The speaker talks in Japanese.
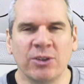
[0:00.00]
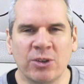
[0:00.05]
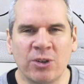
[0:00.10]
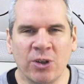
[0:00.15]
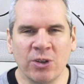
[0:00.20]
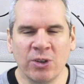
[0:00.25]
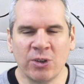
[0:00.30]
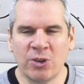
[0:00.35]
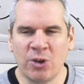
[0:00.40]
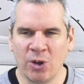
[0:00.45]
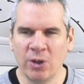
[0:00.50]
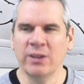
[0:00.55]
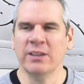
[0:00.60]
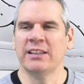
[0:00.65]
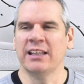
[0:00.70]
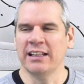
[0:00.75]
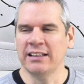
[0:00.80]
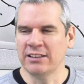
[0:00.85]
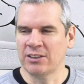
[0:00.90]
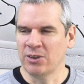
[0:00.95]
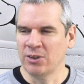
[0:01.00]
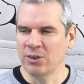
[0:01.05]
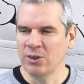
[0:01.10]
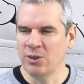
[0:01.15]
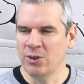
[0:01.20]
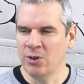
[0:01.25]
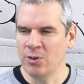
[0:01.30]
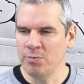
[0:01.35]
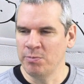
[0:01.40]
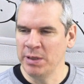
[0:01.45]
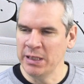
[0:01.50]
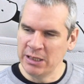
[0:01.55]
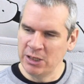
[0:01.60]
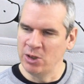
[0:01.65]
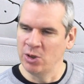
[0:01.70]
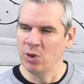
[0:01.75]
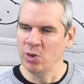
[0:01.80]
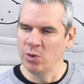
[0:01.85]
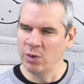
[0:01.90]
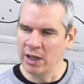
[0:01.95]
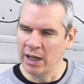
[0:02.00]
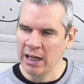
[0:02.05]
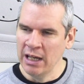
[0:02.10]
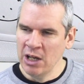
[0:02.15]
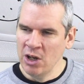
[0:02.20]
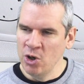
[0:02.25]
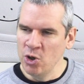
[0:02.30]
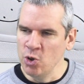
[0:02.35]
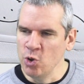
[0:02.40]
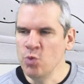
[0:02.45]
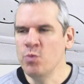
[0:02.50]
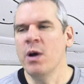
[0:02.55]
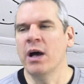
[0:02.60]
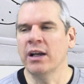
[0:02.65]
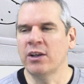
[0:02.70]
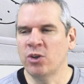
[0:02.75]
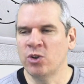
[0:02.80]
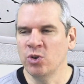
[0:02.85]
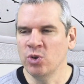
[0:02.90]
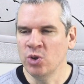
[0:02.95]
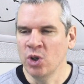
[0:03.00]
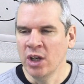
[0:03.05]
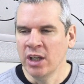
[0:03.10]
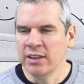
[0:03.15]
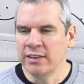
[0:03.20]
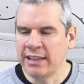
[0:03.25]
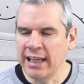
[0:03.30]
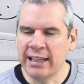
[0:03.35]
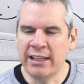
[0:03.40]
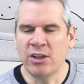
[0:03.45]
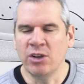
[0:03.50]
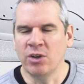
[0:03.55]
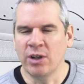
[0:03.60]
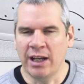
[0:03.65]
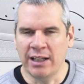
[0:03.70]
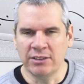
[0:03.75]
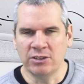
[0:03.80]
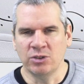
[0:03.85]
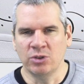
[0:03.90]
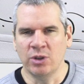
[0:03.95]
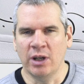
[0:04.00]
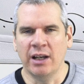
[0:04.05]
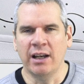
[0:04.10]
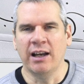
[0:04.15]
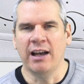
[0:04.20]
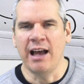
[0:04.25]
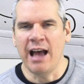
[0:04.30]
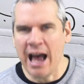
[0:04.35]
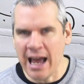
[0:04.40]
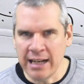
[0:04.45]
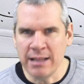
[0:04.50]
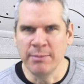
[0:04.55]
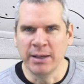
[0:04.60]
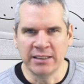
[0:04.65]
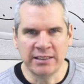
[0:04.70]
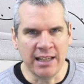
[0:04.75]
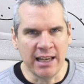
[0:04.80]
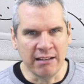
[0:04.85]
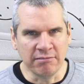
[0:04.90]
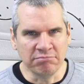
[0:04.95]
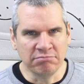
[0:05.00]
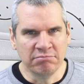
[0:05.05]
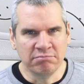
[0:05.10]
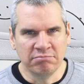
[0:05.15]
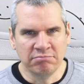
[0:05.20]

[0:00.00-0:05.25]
このコンテンツ、このビデオはうまくできるはずはありません。